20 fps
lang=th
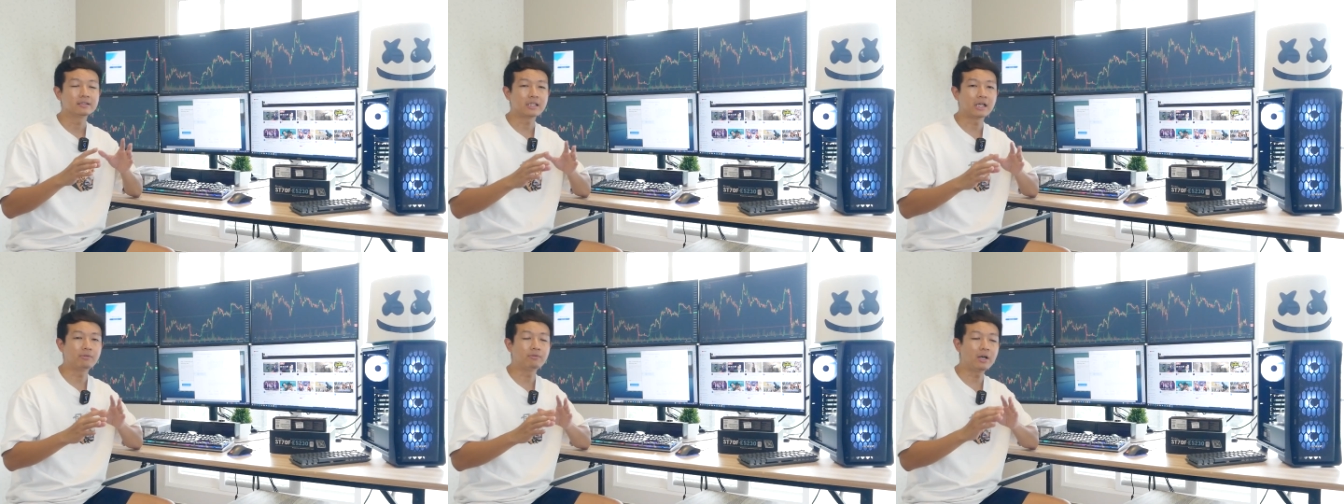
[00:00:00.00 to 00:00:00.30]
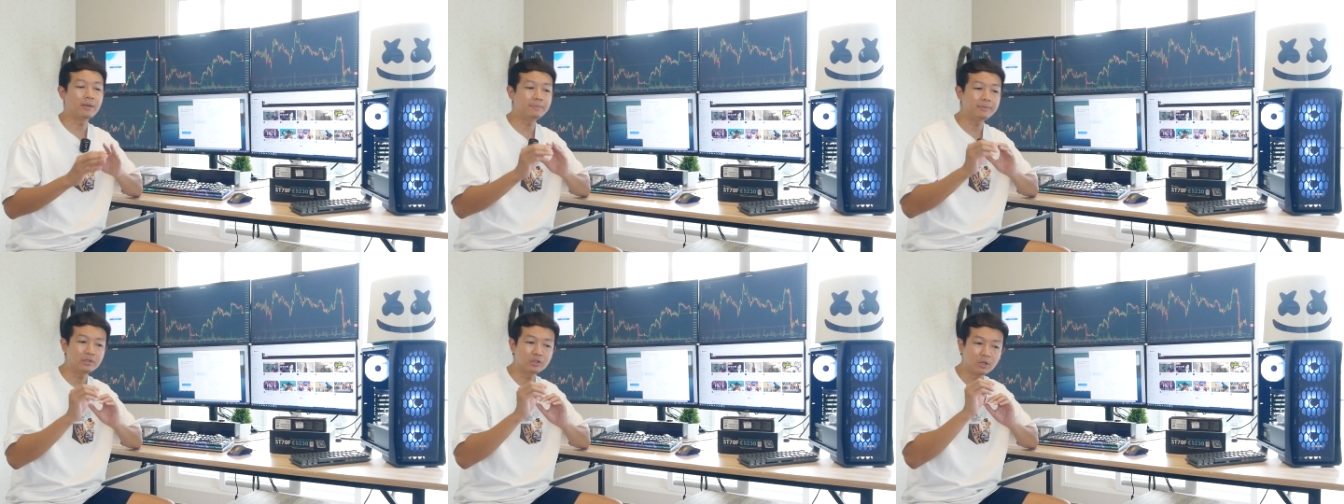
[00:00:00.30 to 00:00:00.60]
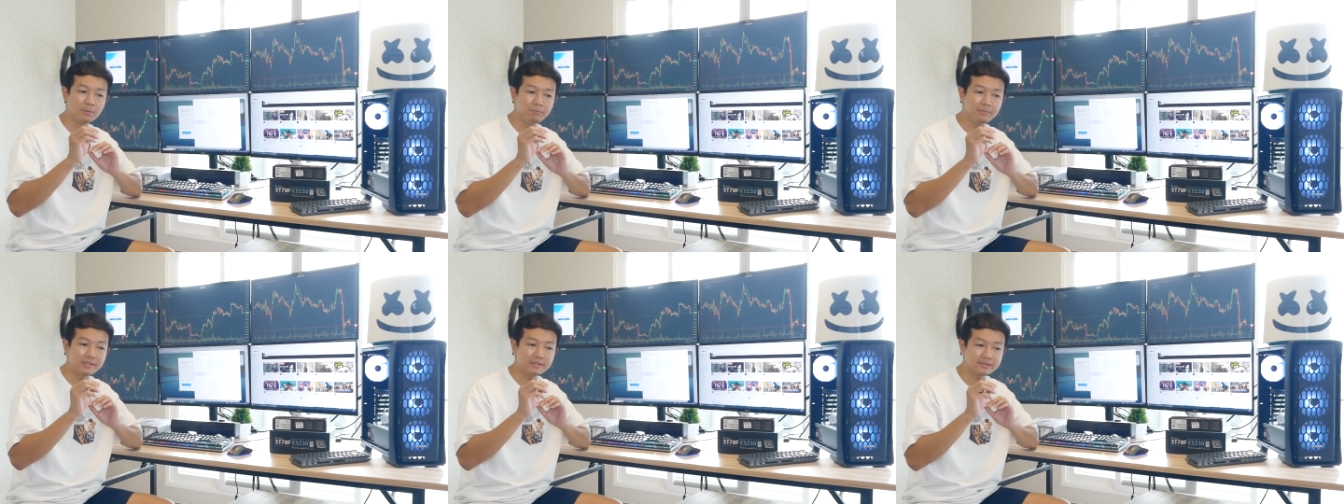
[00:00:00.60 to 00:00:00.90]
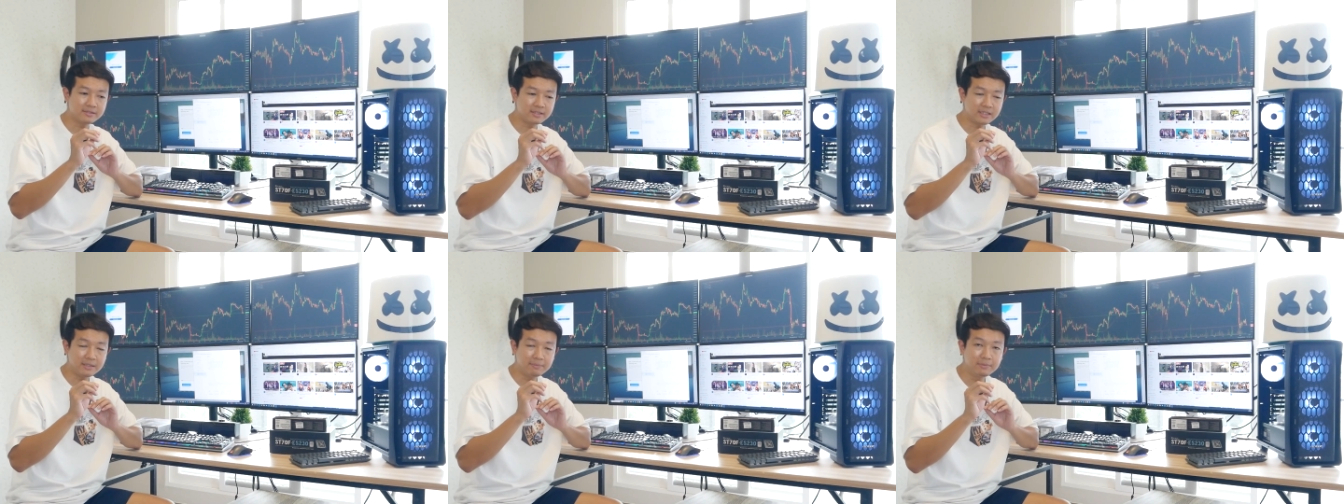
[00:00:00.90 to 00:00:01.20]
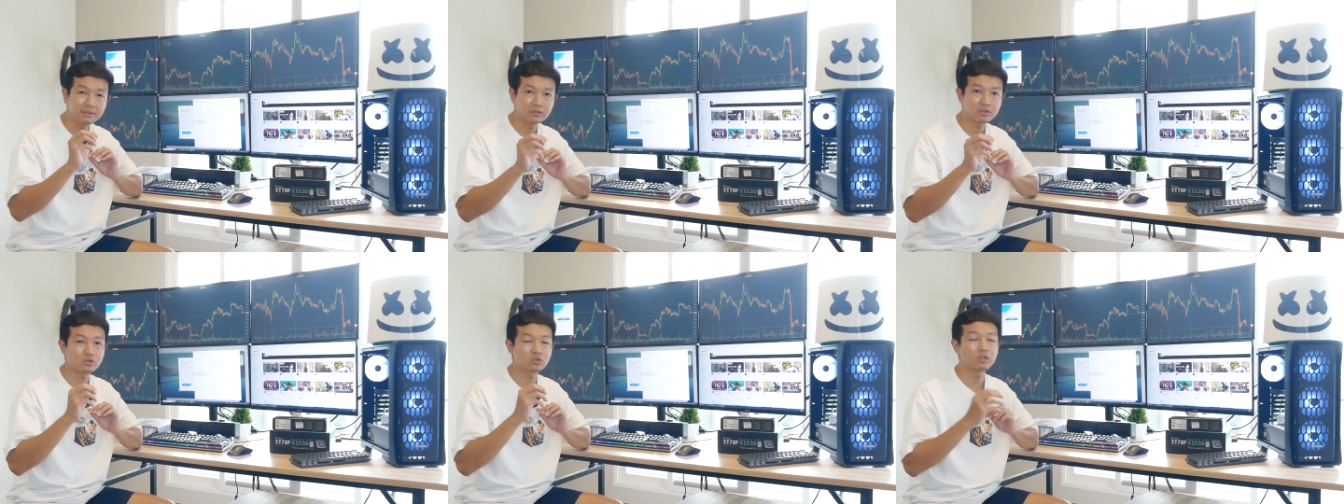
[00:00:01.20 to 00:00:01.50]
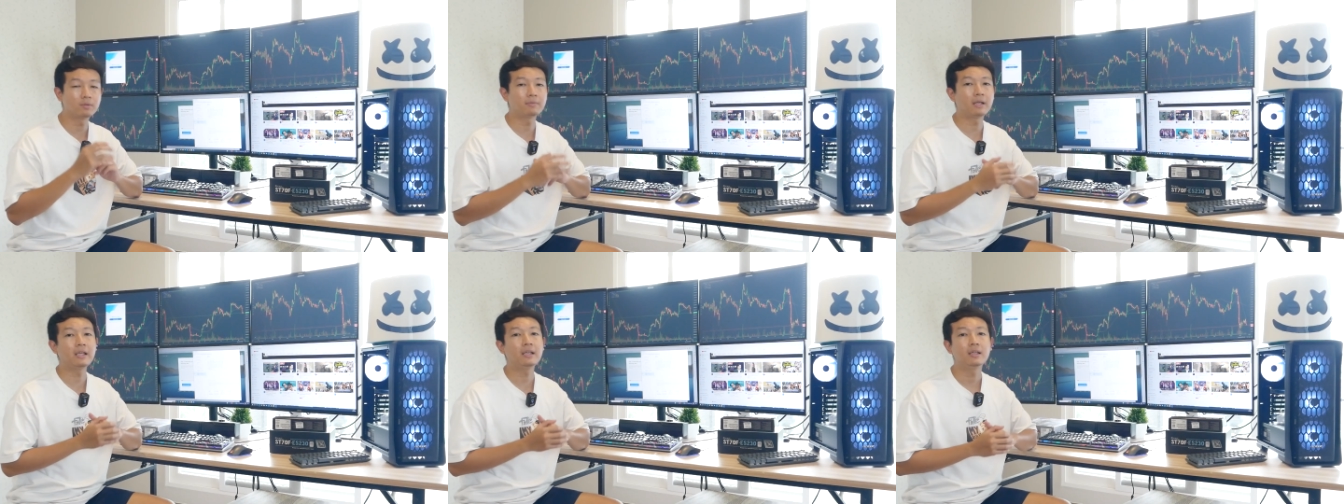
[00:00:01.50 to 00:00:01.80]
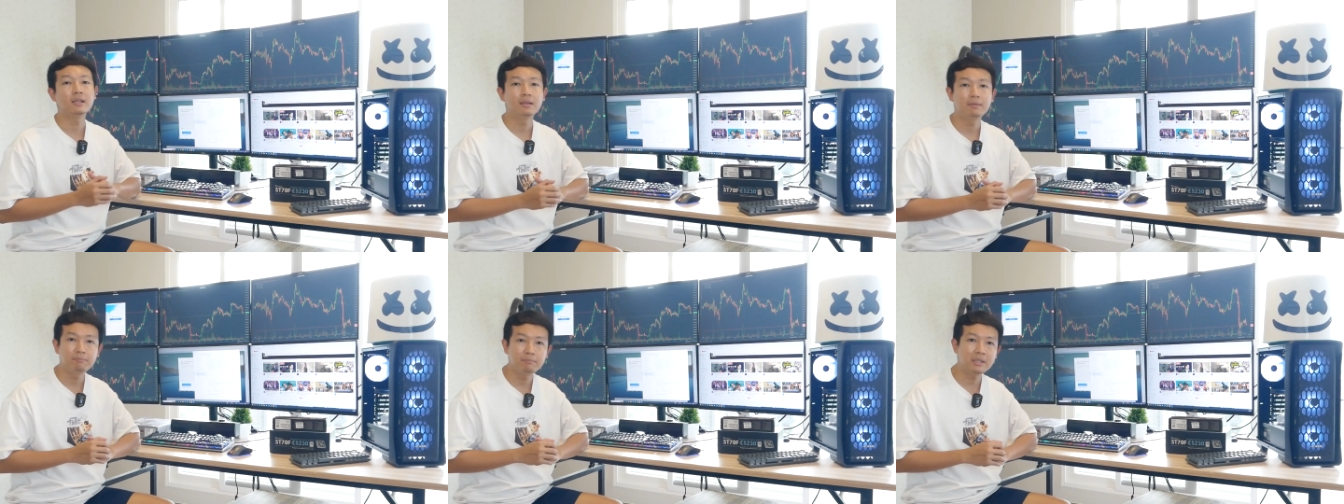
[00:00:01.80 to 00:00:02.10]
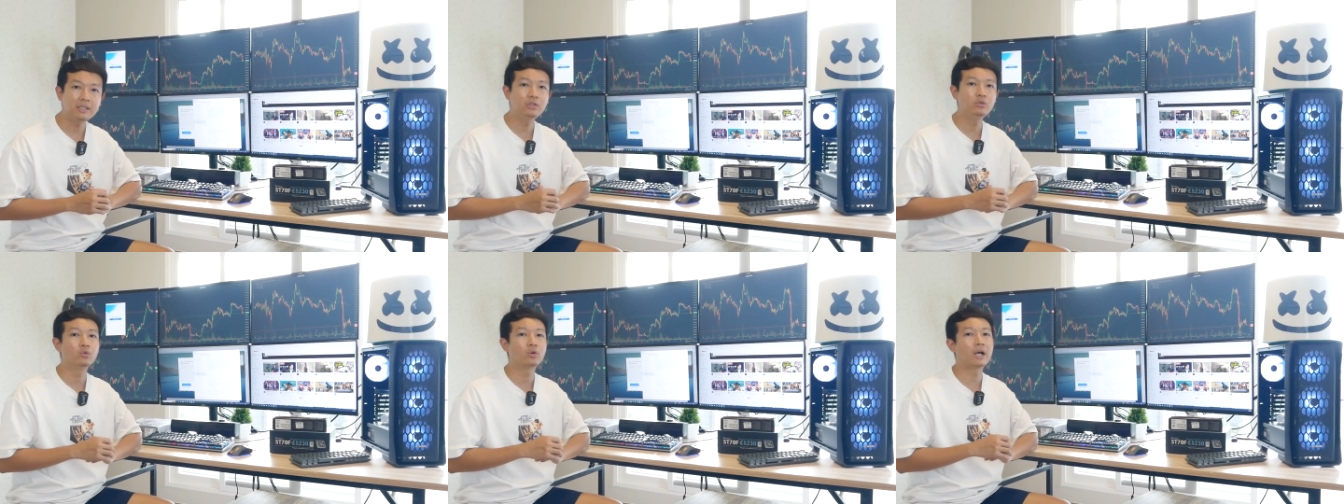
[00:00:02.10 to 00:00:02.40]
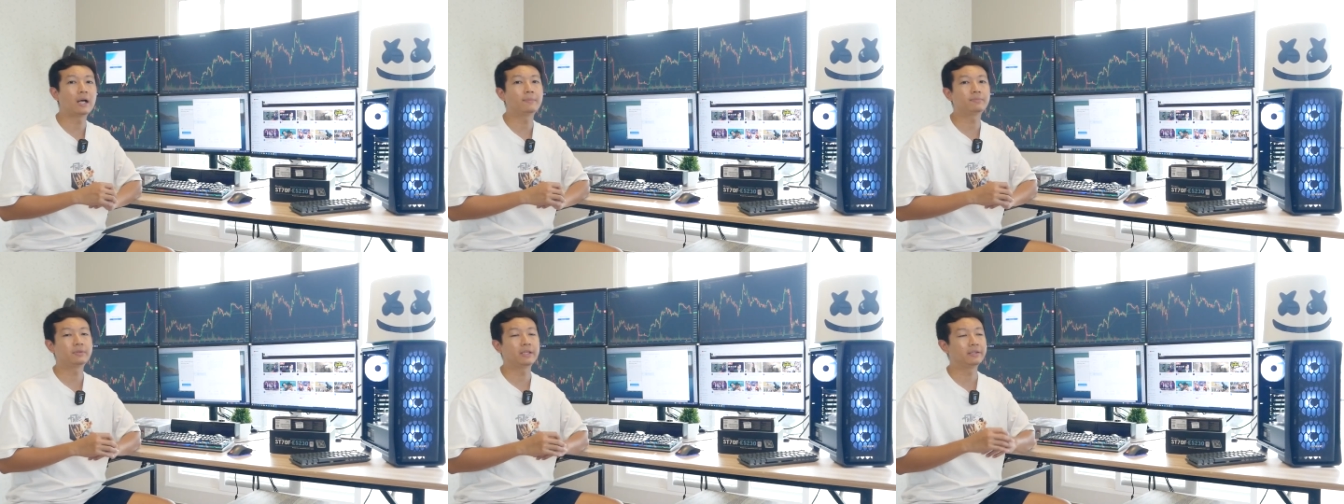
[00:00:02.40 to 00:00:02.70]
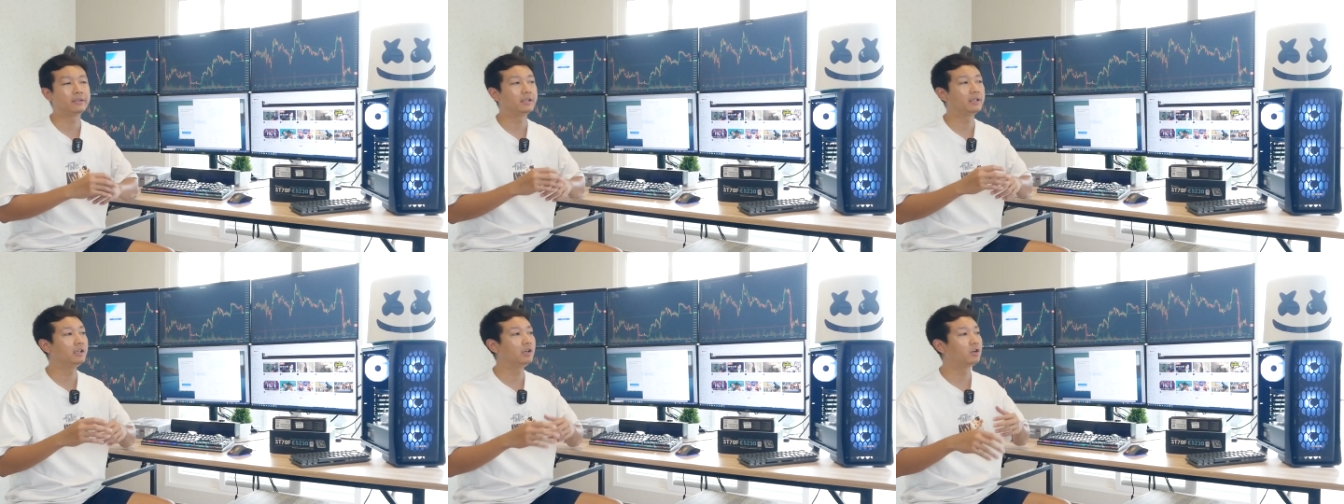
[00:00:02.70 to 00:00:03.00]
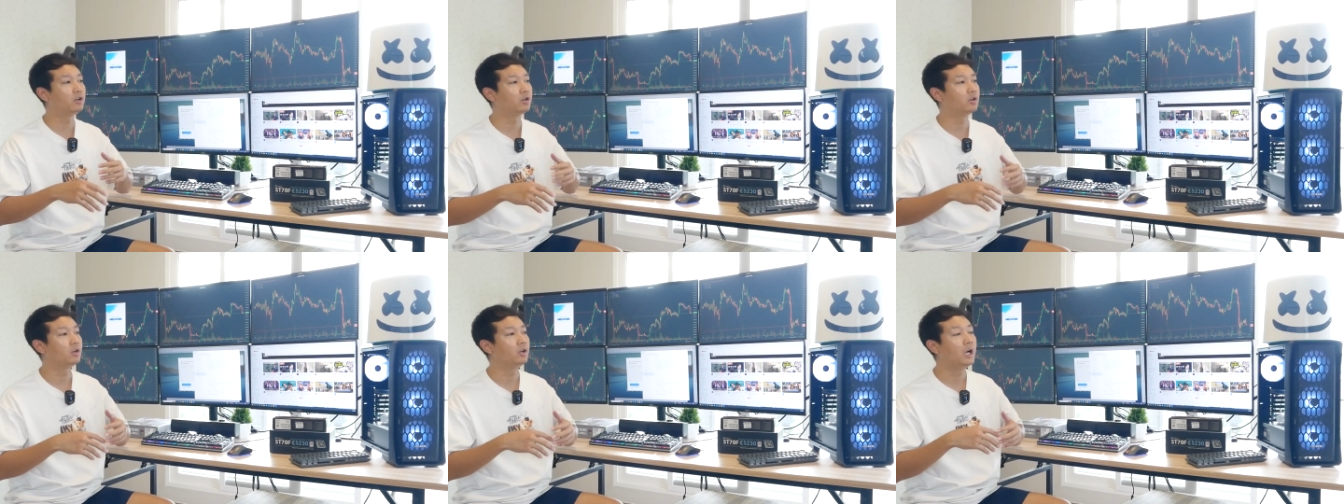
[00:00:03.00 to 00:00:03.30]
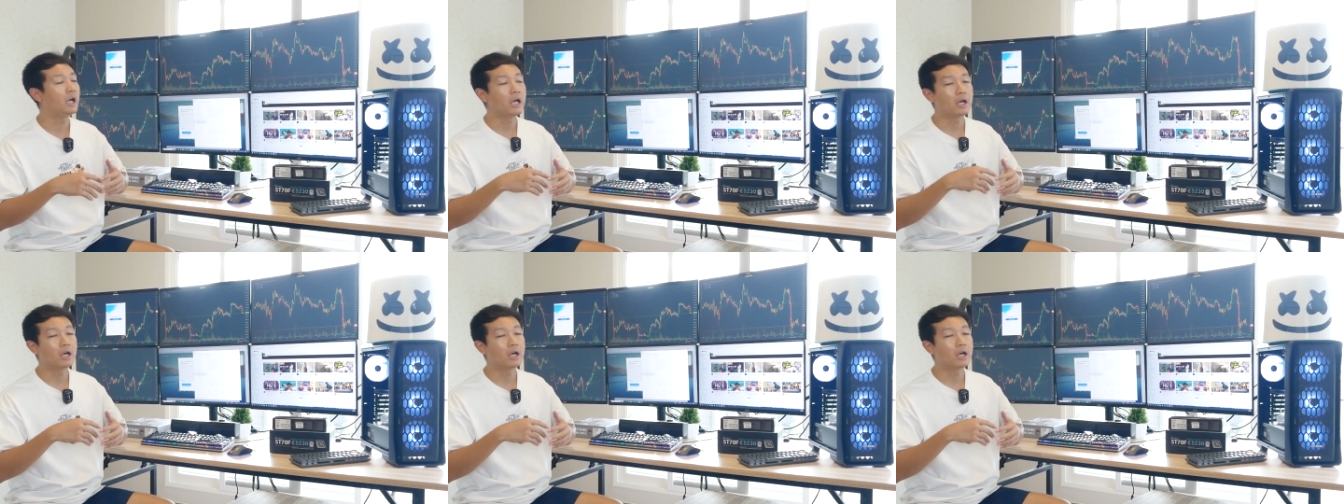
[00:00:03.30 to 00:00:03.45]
ถามว่ามีงบมี 40,000 ต้นๆไหมมีอยู่ครับแต่ในเรื่องของ